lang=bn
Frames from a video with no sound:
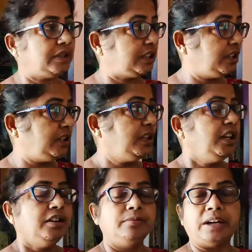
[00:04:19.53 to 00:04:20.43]
আর কি
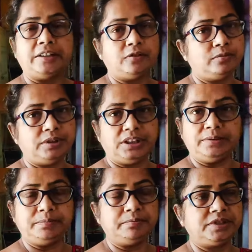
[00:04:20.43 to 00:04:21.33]
মাইক্রো
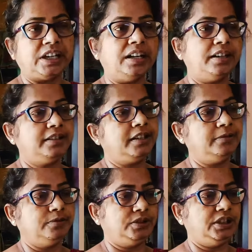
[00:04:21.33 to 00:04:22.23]
ওভেনে চাল আর
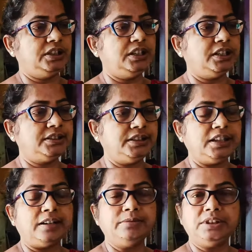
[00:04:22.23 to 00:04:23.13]
ডাল বসিয়ে দিয়েছি
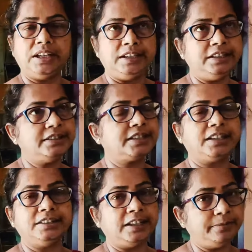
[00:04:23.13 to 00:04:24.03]
আমি এই নিয়ে
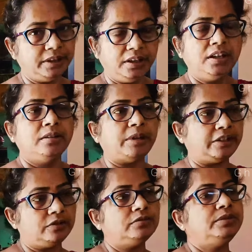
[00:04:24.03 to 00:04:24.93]
সেকেন্ড টাইম
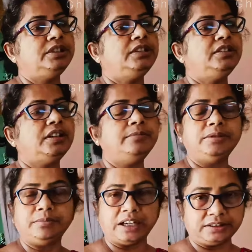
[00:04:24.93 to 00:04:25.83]
মাইক্রো ওভেনে
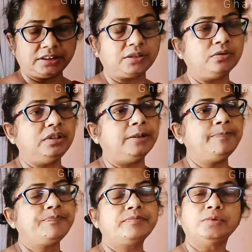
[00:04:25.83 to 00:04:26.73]
আমি ভাতটা
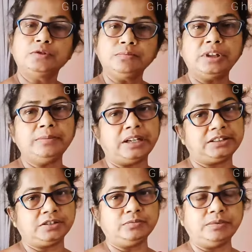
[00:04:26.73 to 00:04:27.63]
করলাম প্রথমবারে
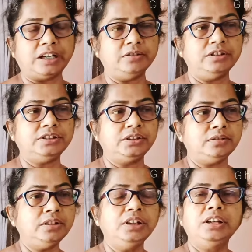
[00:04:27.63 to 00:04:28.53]
ভাতটা খুব ভালো হয়েছিল